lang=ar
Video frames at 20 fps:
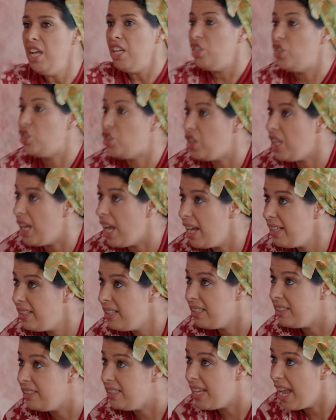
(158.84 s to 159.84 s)
شتي
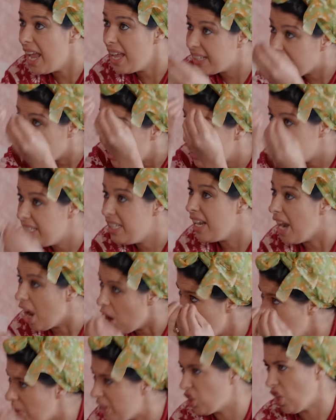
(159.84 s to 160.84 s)
هذا الديار كيديرها
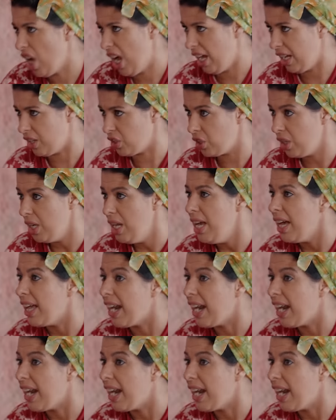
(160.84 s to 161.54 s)
وما شعرش